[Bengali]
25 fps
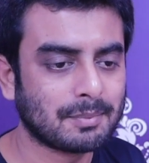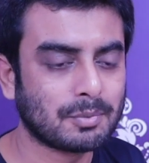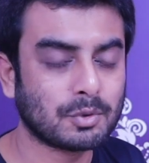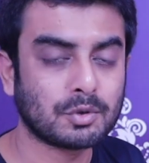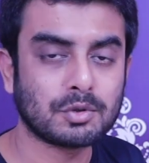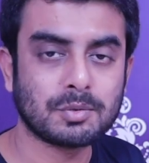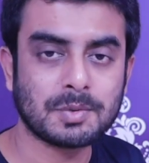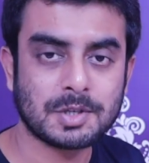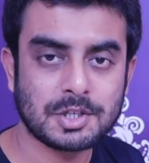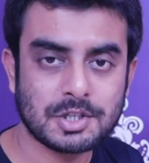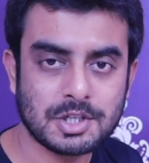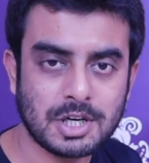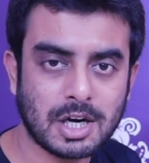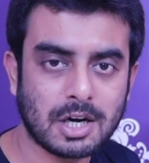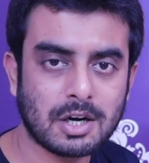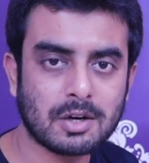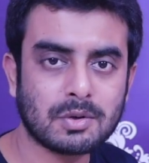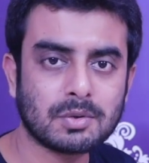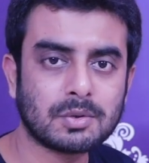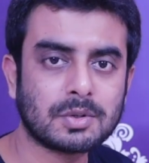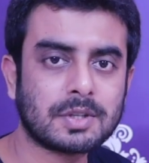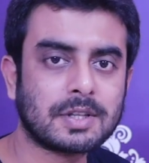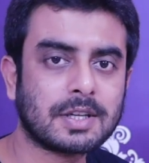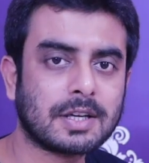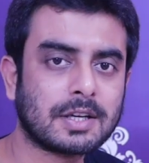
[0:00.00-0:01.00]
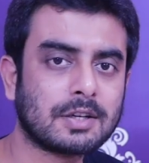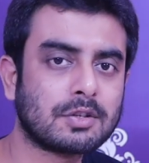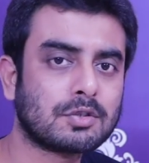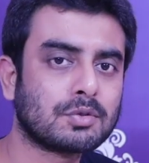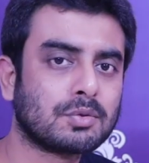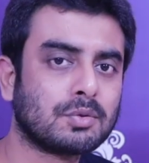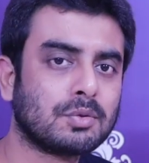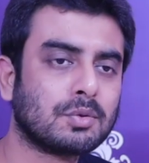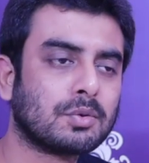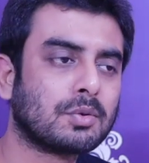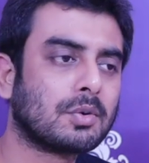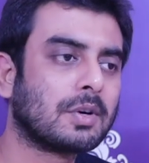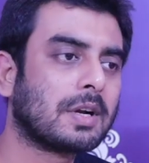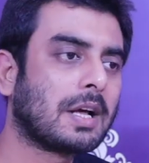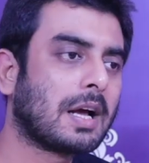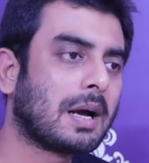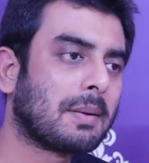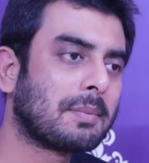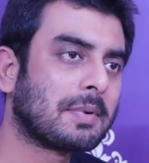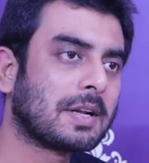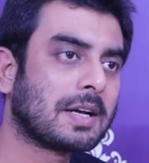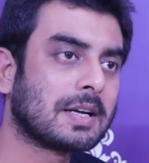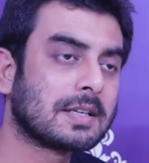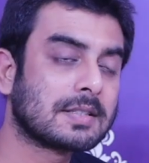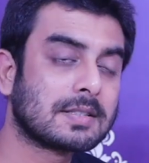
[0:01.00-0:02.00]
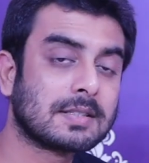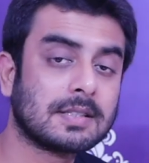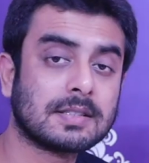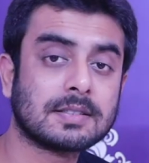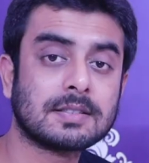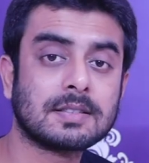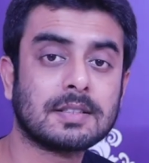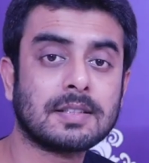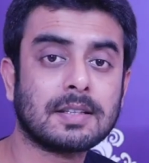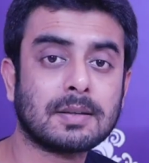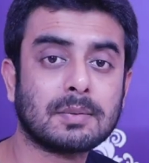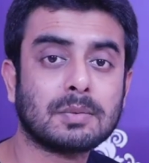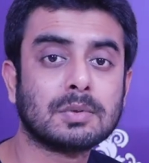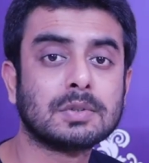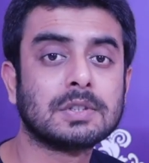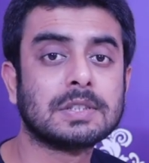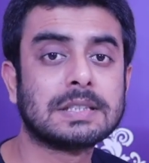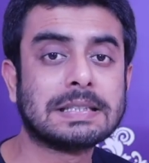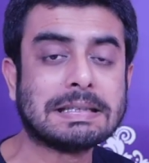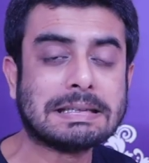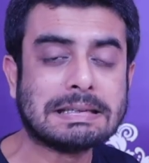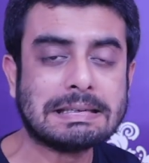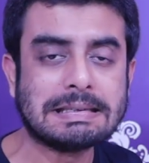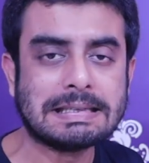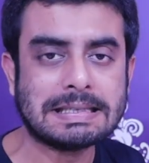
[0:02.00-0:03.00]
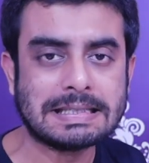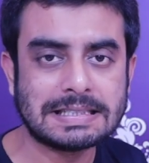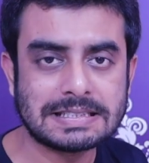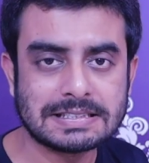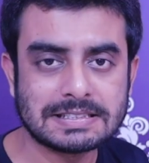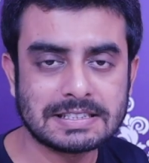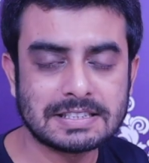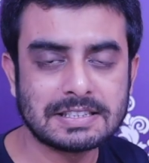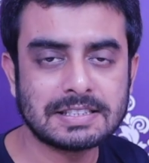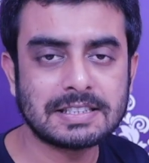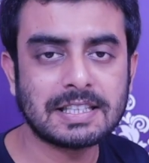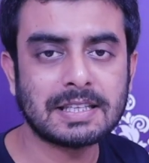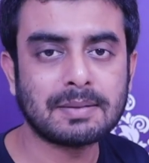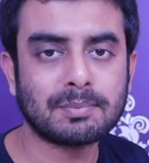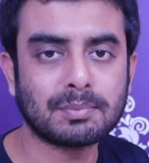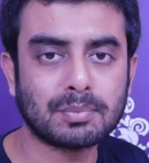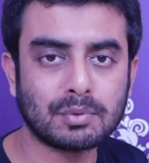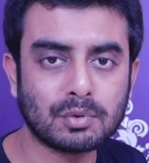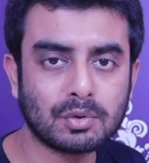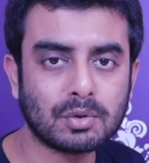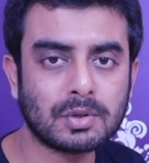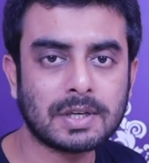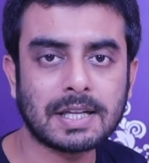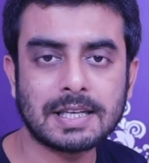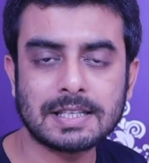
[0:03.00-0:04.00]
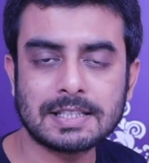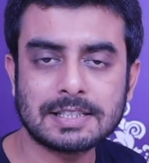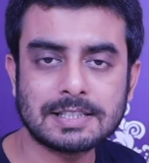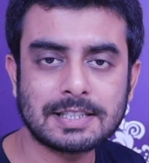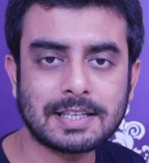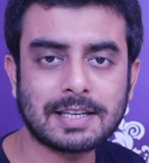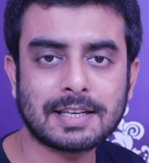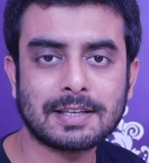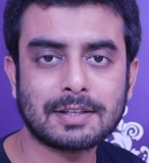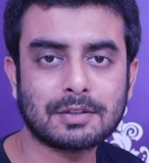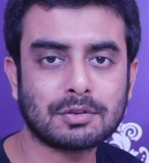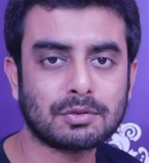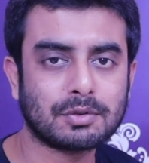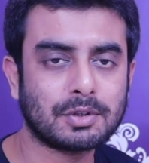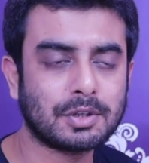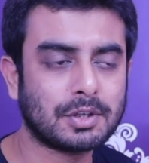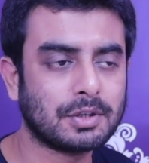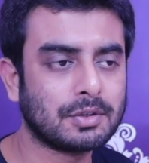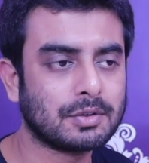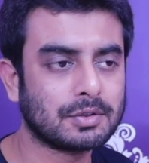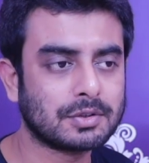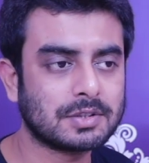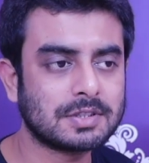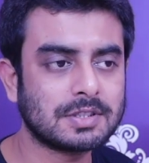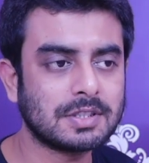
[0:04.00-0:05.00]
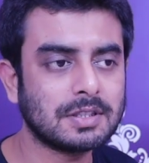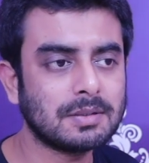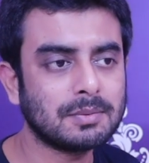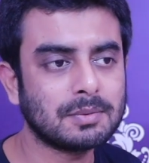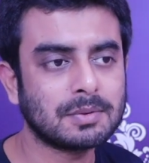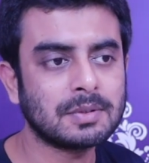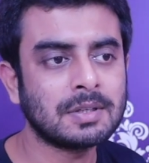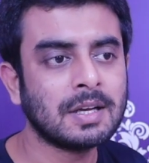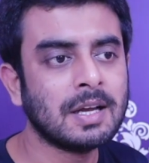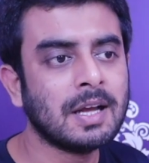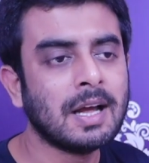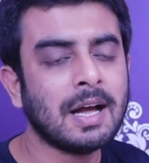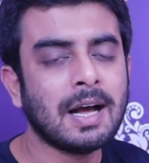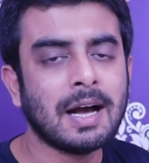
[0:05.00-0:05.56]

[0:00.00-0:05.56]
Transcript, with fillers: প্রথমে সারানোর থেকে শুরু করে আমরা আস্তে আস্তে দেখব যে রেল ইঞ্জিনটাই পুরোটাই সেখানে তৈরি হচ্ছে এবং